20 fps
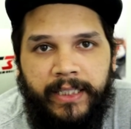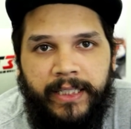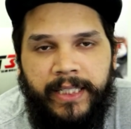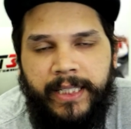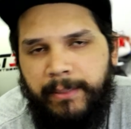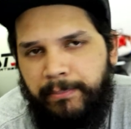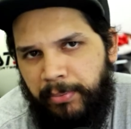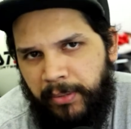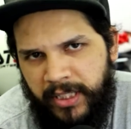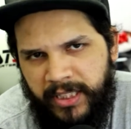
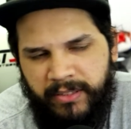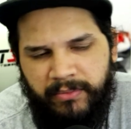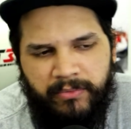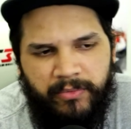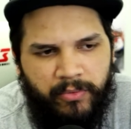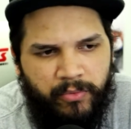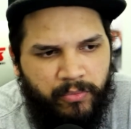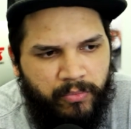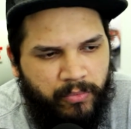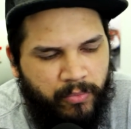E depois um,
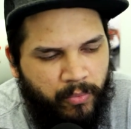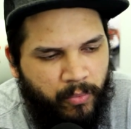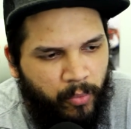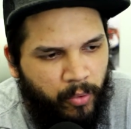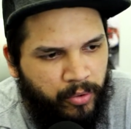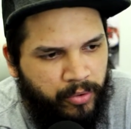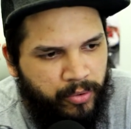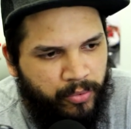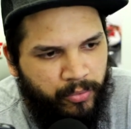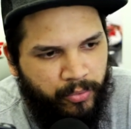um
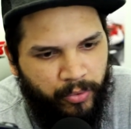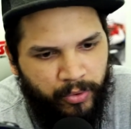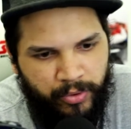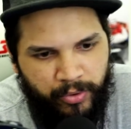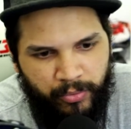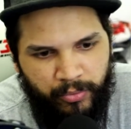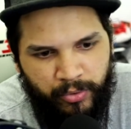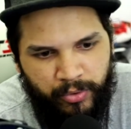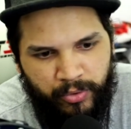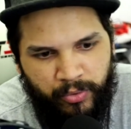outro,
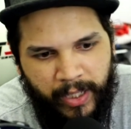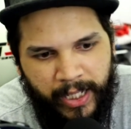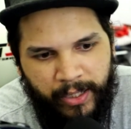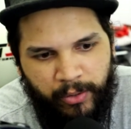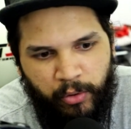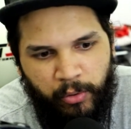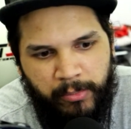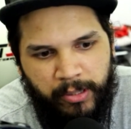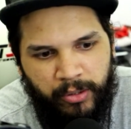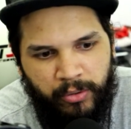outro
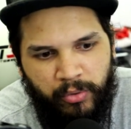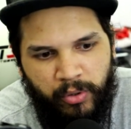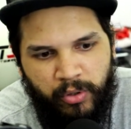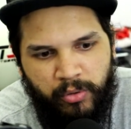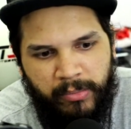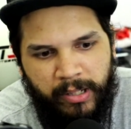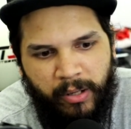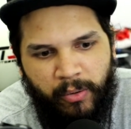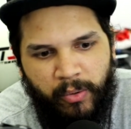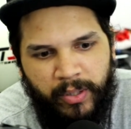usuário comentou
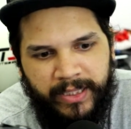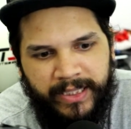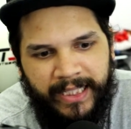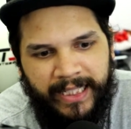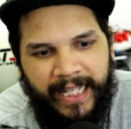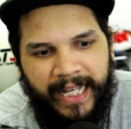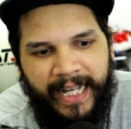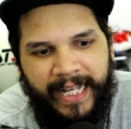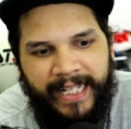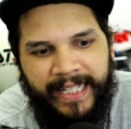alguma coisa
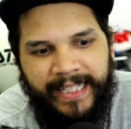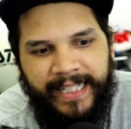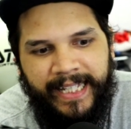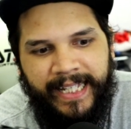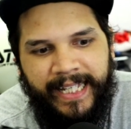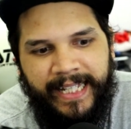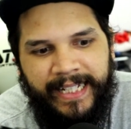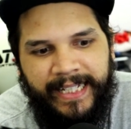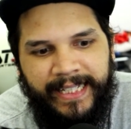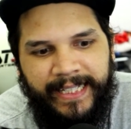lá
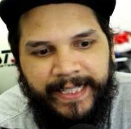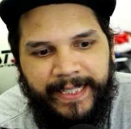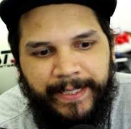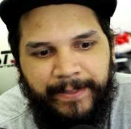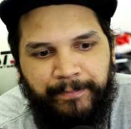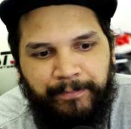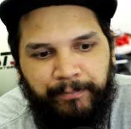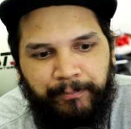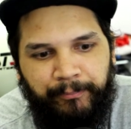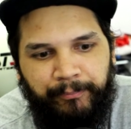e
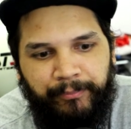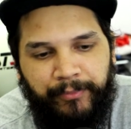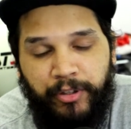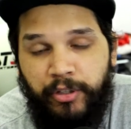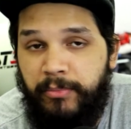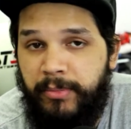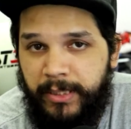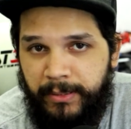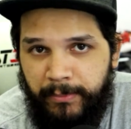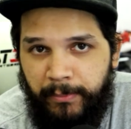ele,
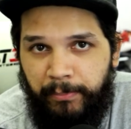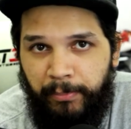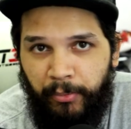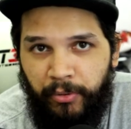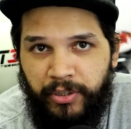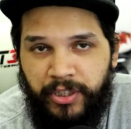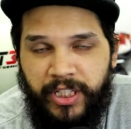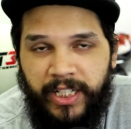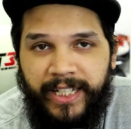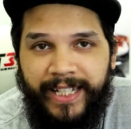no mesmo
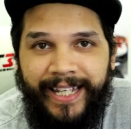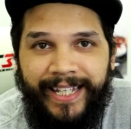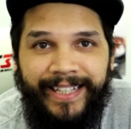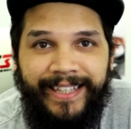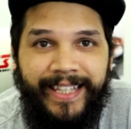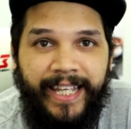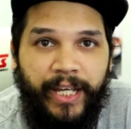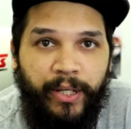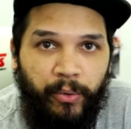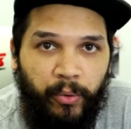post, ele
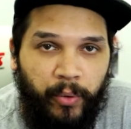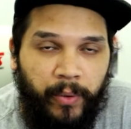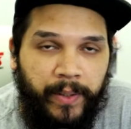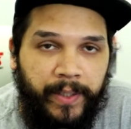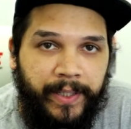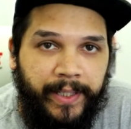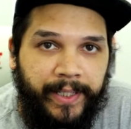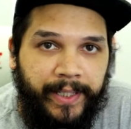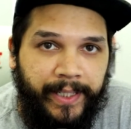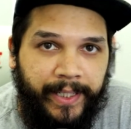reiterou
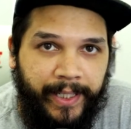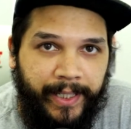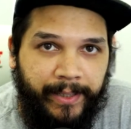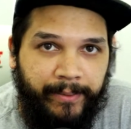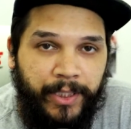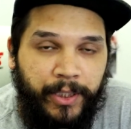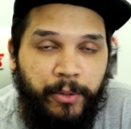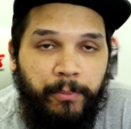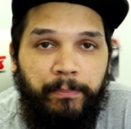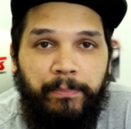
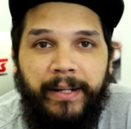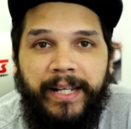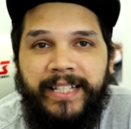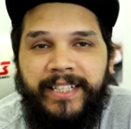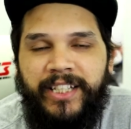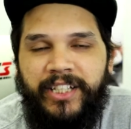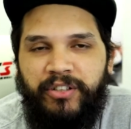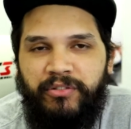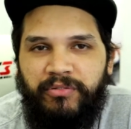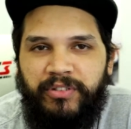que, que o
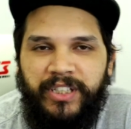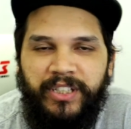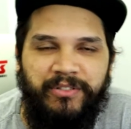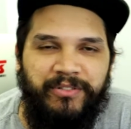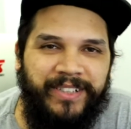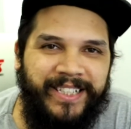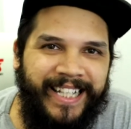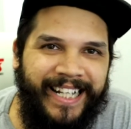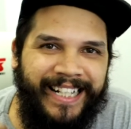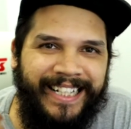PlayStation
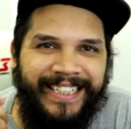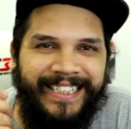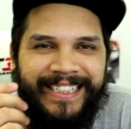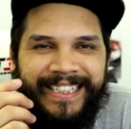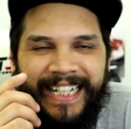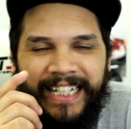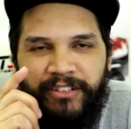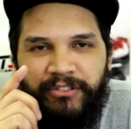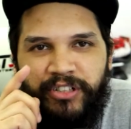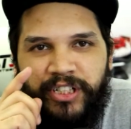5 será
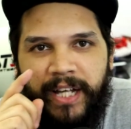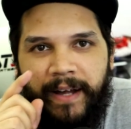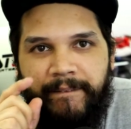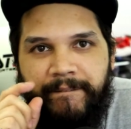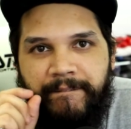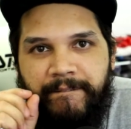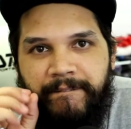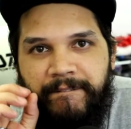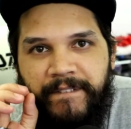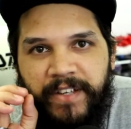lançado dia
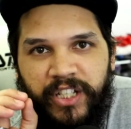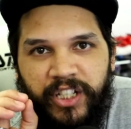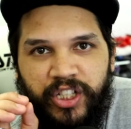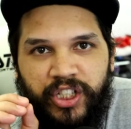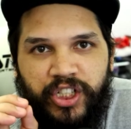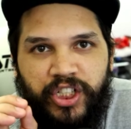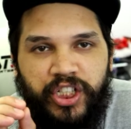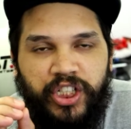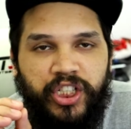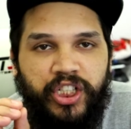
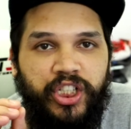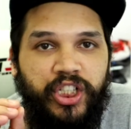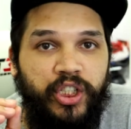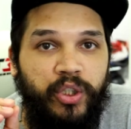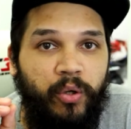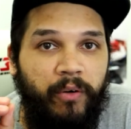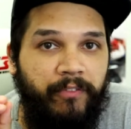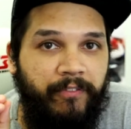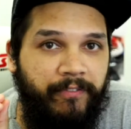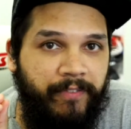20 de
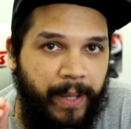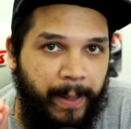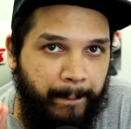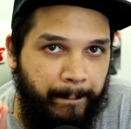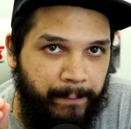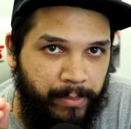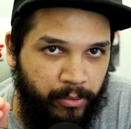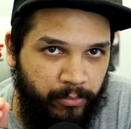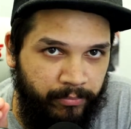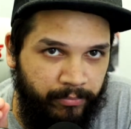
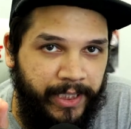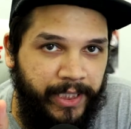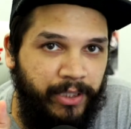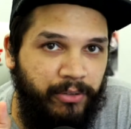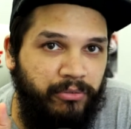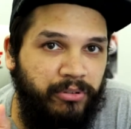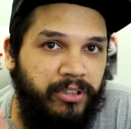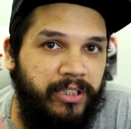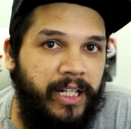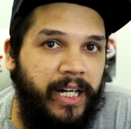novembro
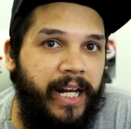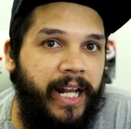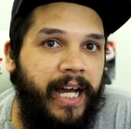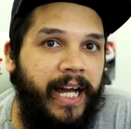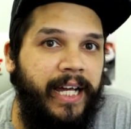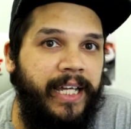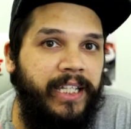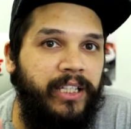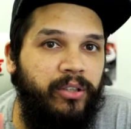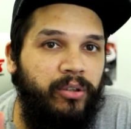e
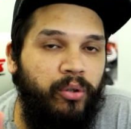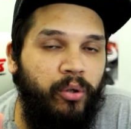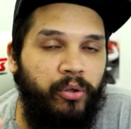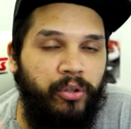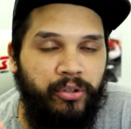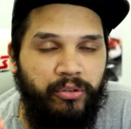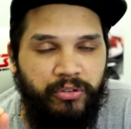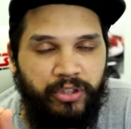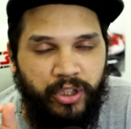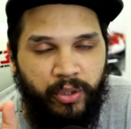custará em
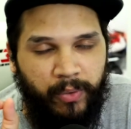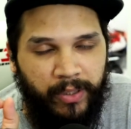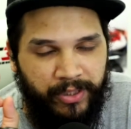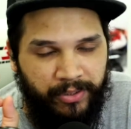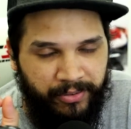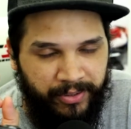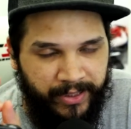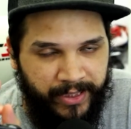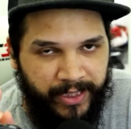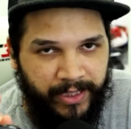torno de
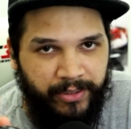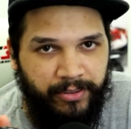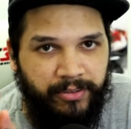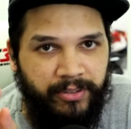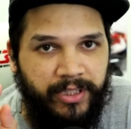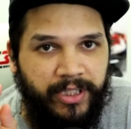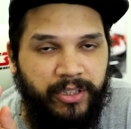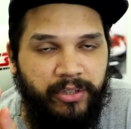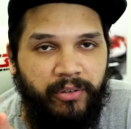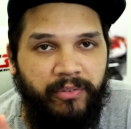
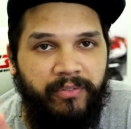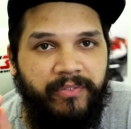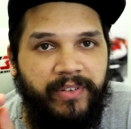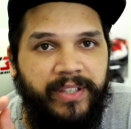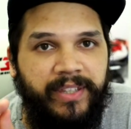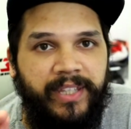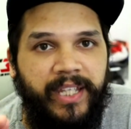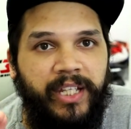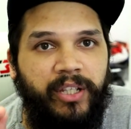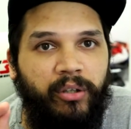
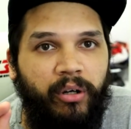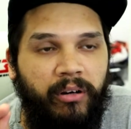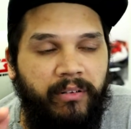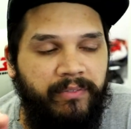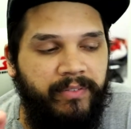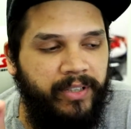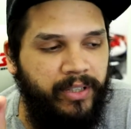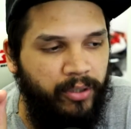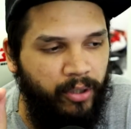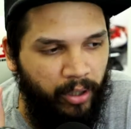
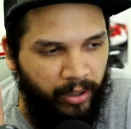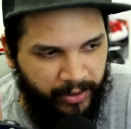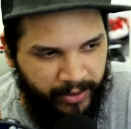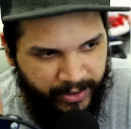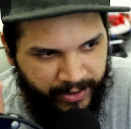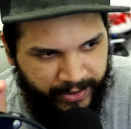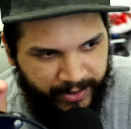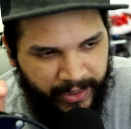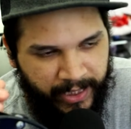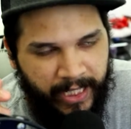499
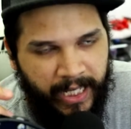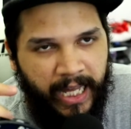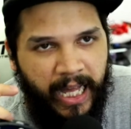dólares.